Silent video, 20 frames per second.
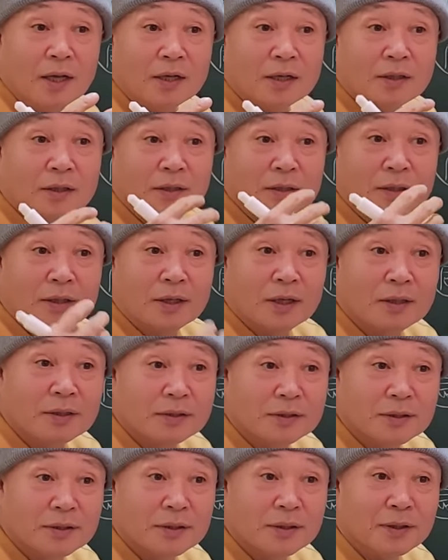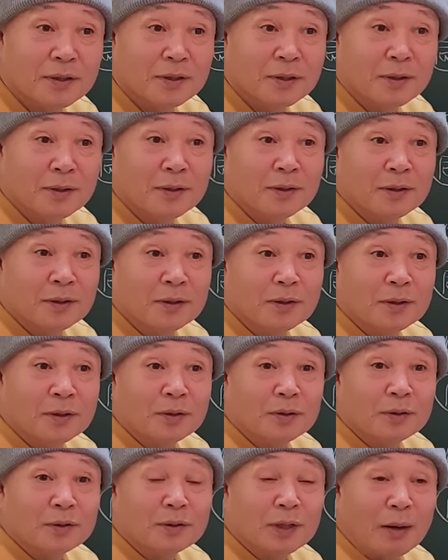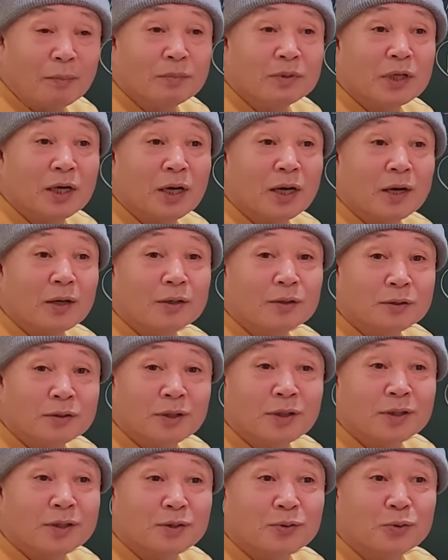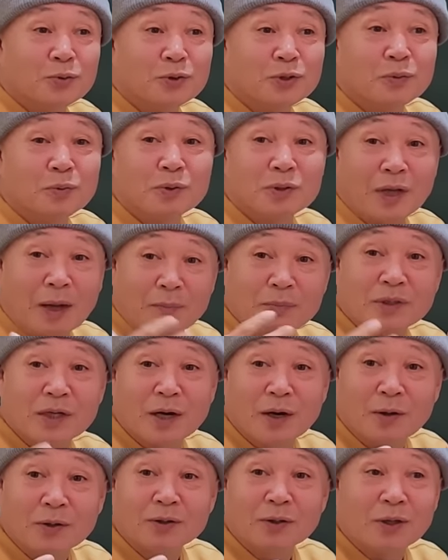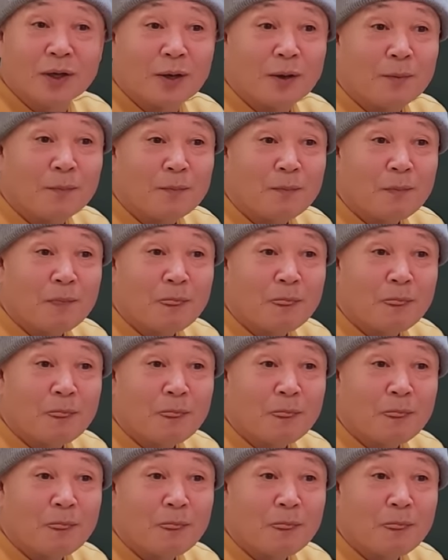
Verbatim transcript: 그런 거라든지 남자 여자로 치면 남자 어떻게